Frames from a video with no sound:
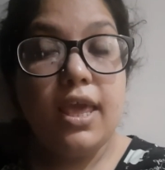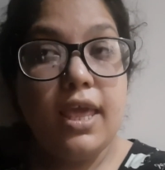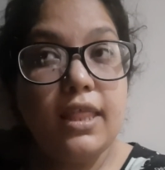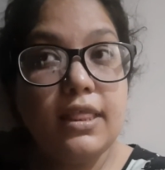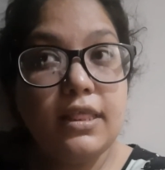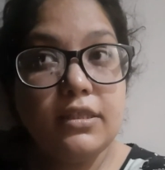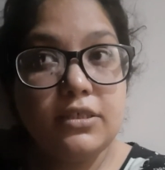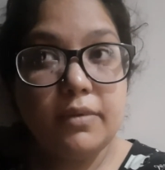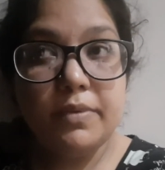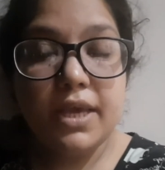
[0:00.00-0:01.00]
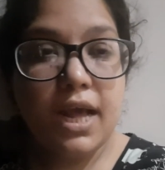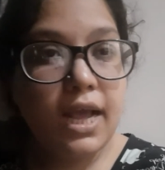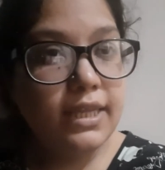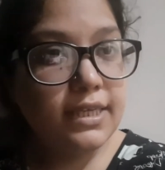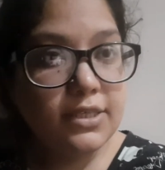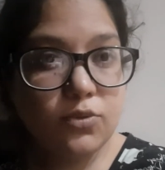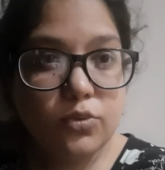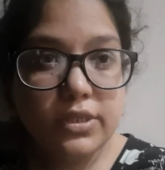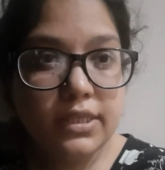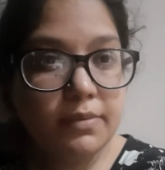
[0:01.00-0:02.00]
एंड जब ये आई थी
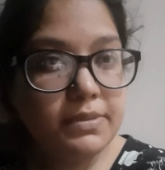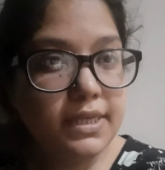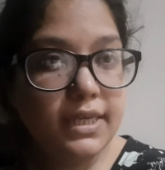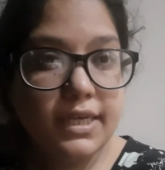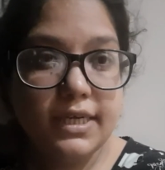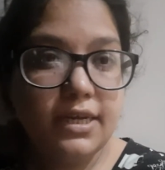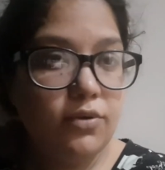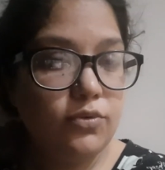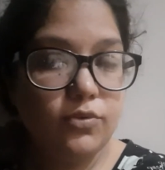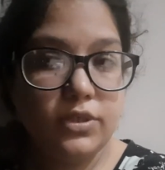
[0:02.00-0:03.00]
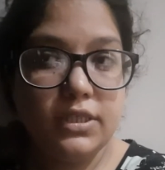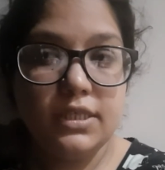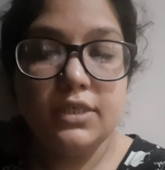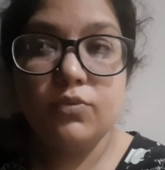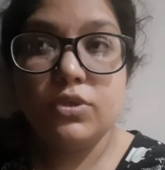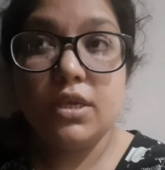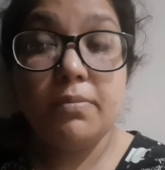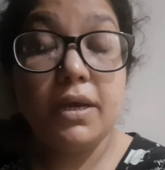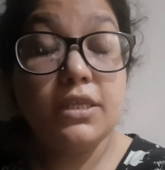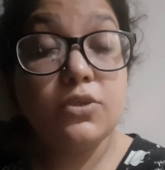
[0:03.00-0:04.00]
स्कूल से तब से ही ये डाउन हो रही थी उसके
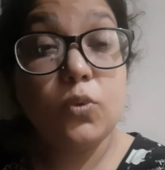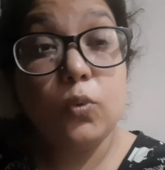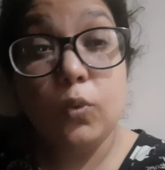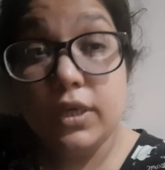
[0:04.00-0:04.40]
बाद इसको